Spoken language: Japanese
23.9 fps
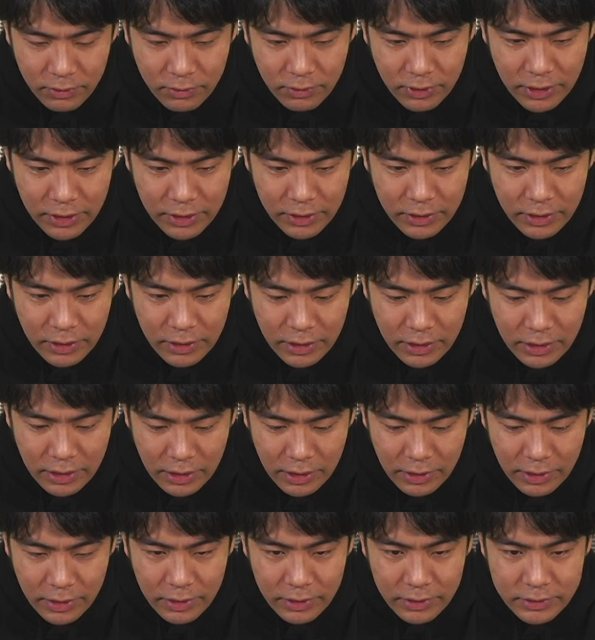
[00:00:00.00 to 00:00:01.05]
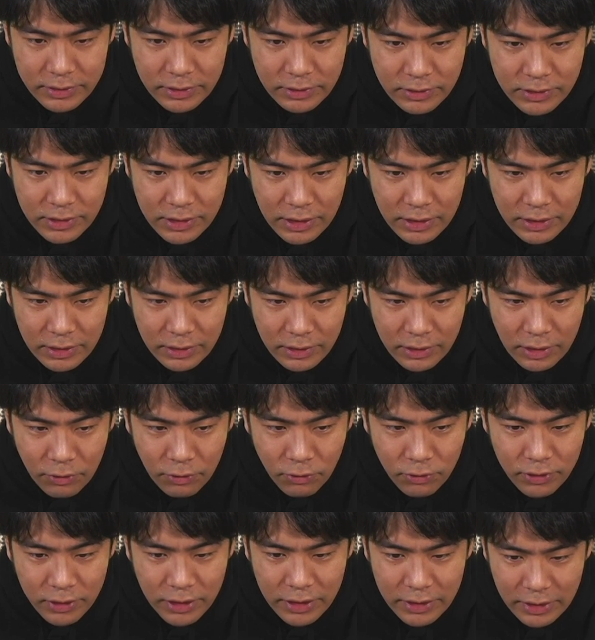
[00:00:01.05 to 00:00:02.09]
相手がエリクサーを使って、
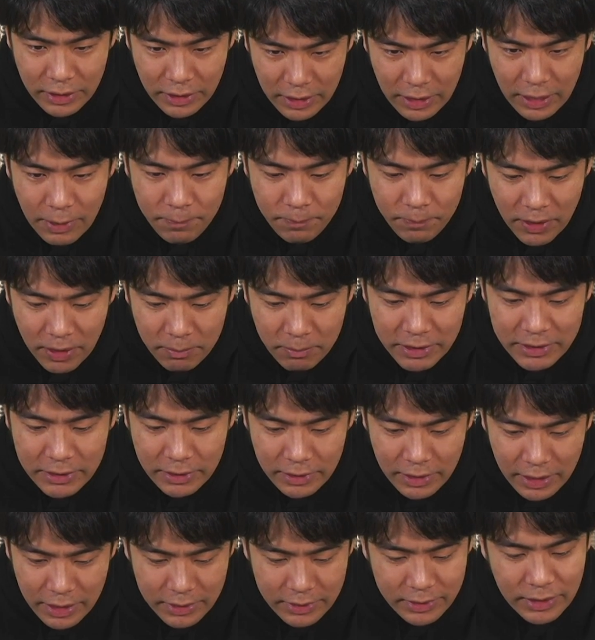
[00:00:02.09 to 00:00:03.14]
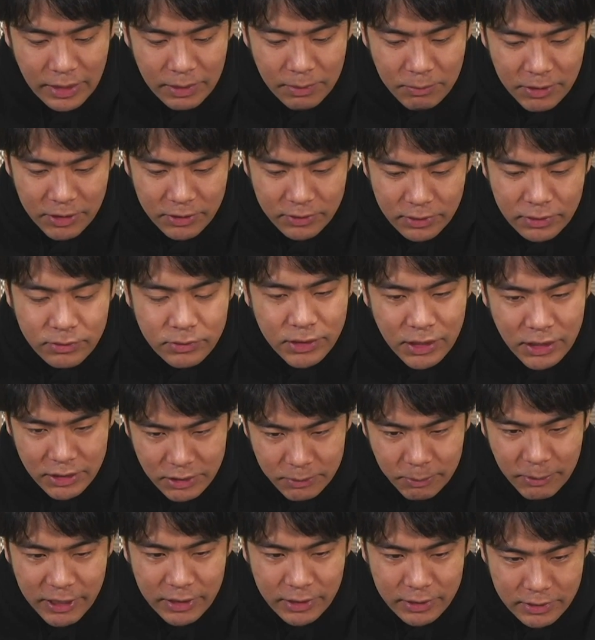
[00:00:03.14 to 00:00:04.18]
ホグライダーが、ね、まだないタイミングでの
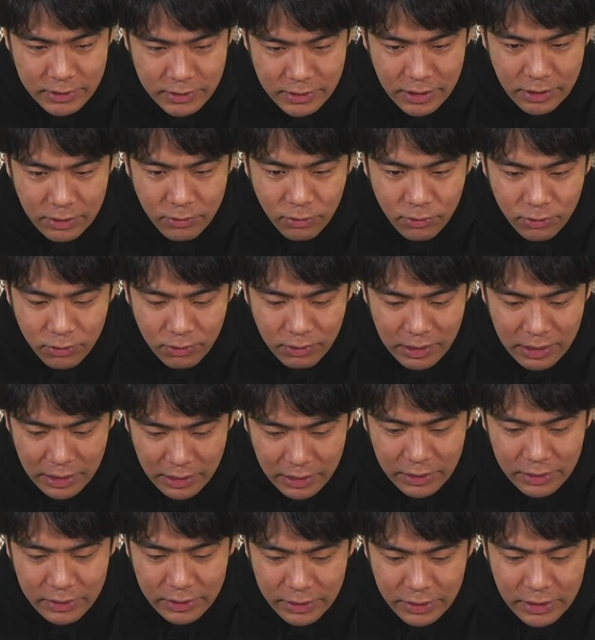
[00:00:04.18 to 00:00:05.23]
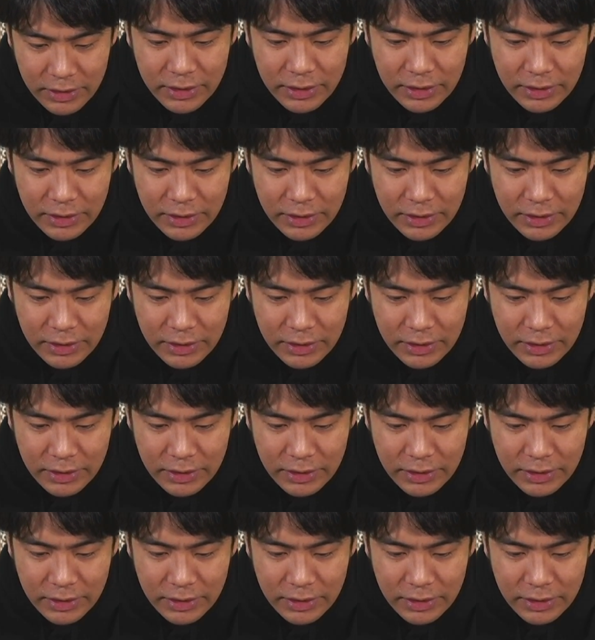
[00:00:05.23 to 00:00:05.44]
ケツペッカですね。ここはかなりい